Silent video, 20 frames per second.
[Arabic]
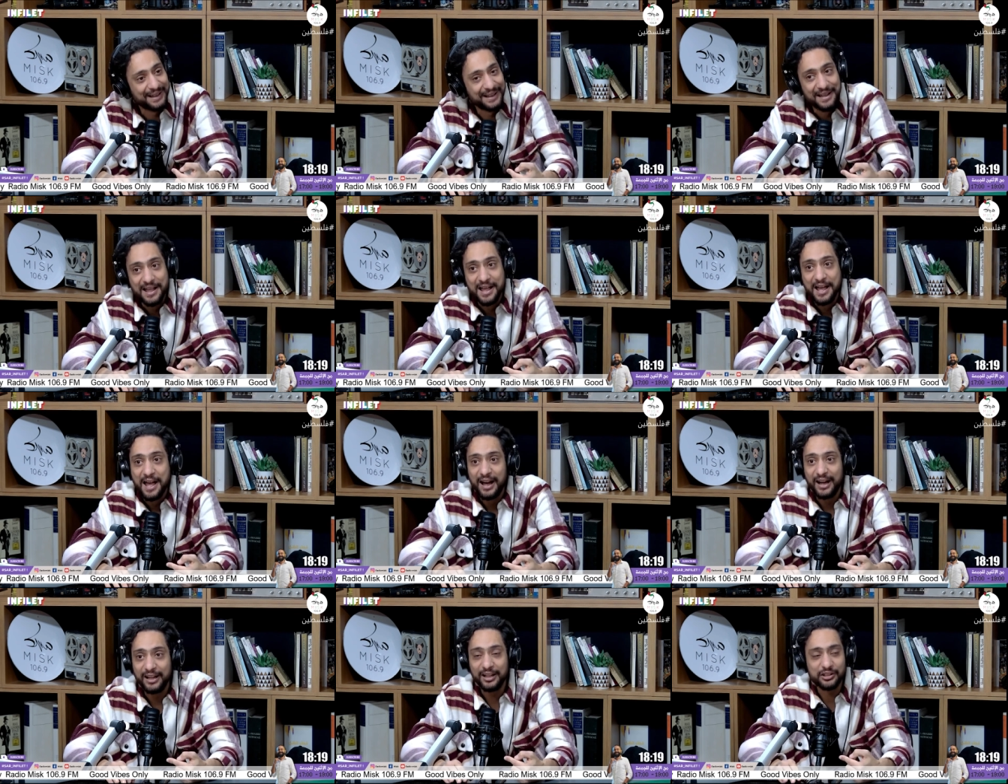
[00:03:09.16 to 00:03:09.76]
علاش
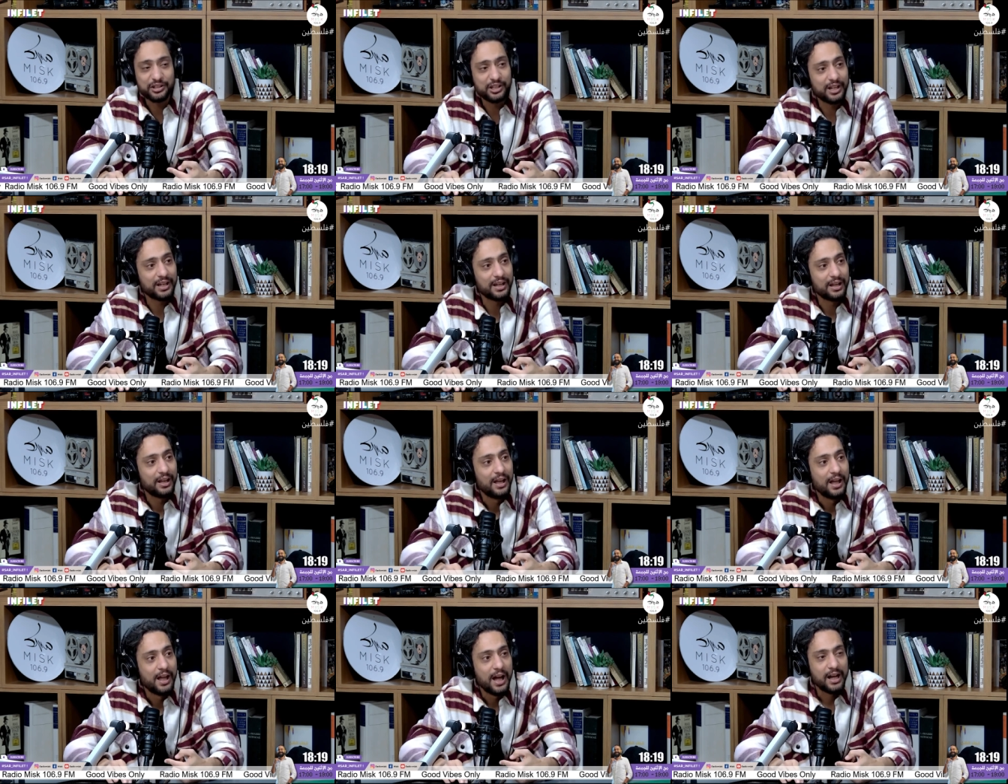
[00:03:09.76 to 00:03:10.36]
انا
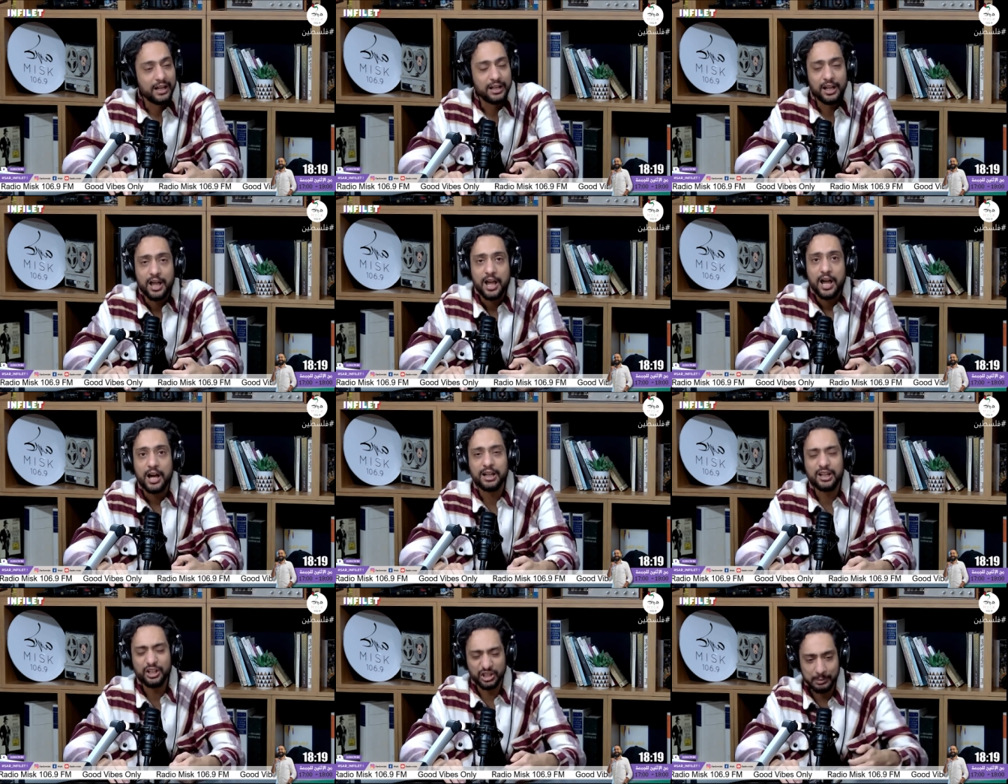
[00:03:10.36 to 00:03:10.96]
المسؤول
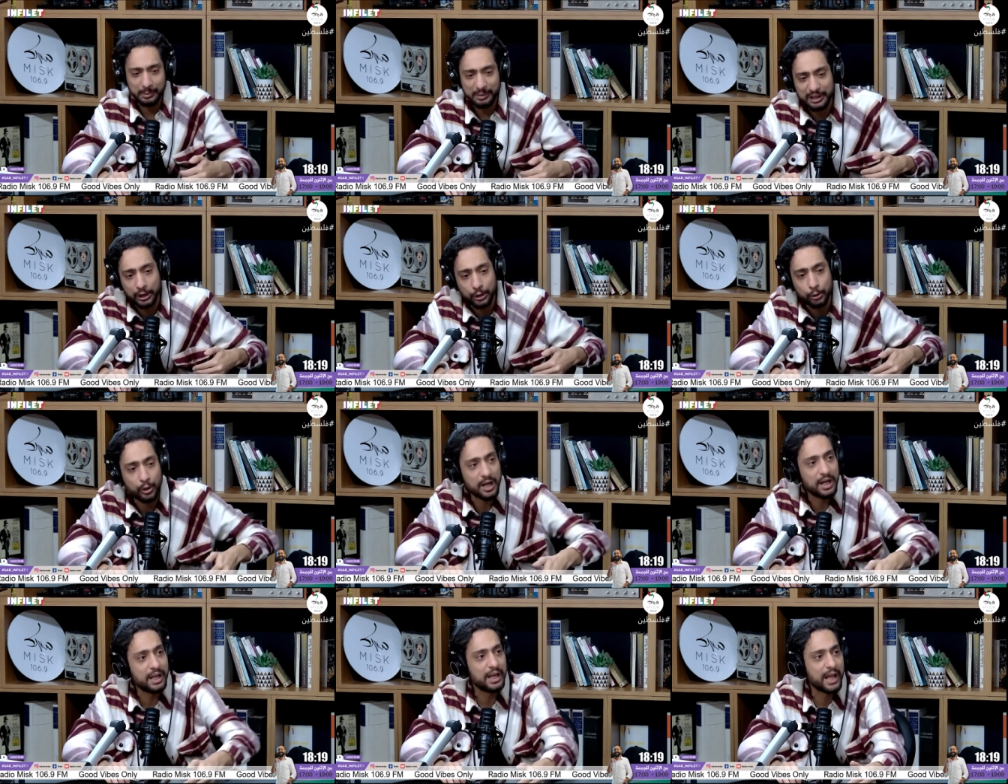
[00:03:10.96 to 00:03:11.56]
علاش رميت
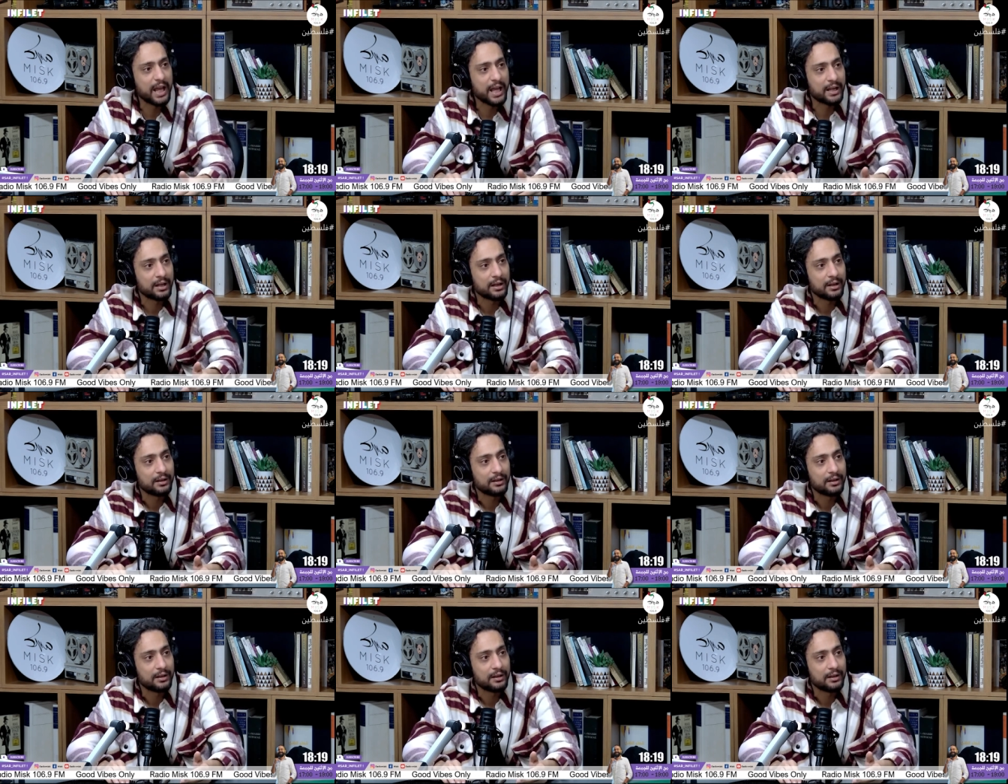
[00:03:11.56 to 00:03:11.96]
الكره لي انا